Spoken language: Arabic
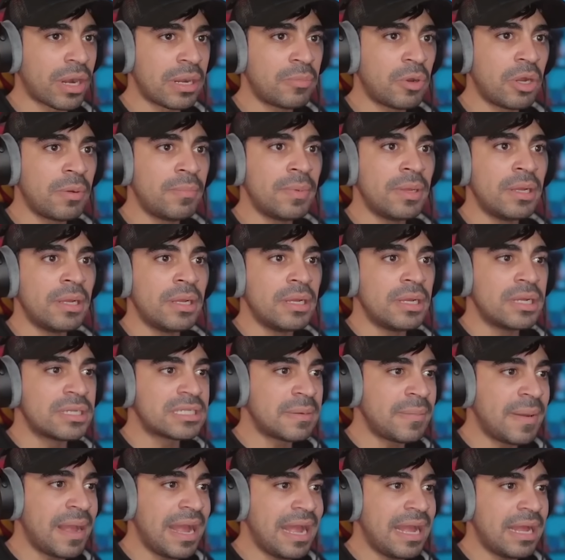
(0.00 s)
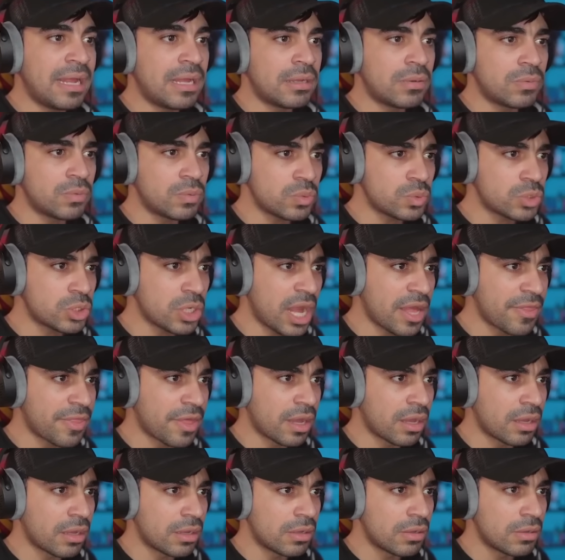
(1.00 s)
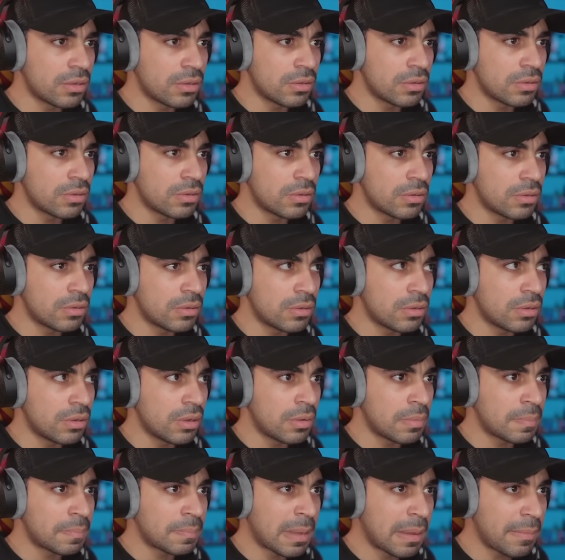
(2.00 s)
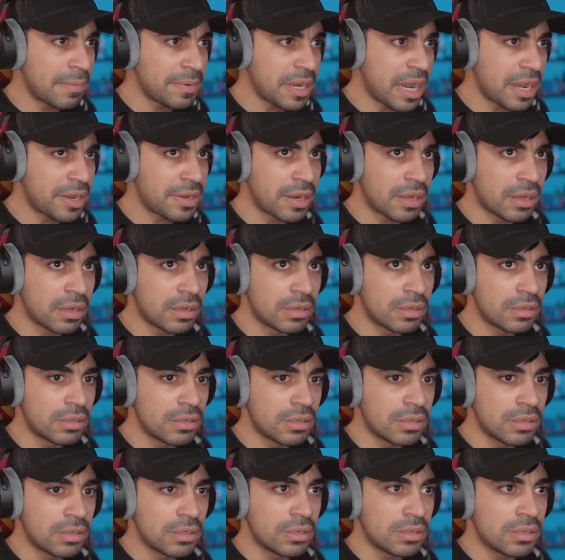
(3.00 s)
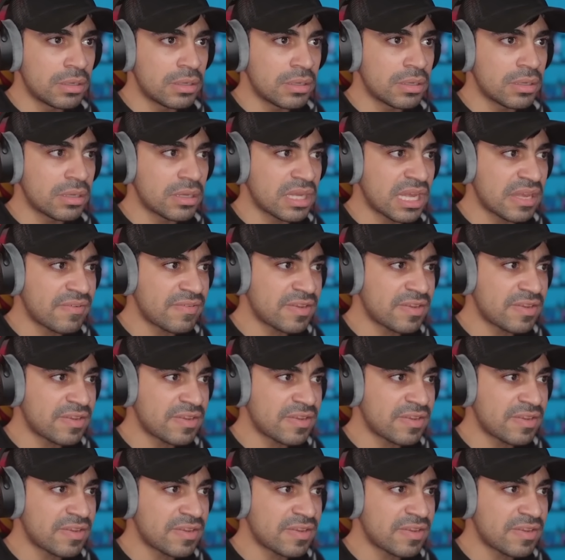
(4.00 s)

المهم جماعه وش هذا ما مدانا كيف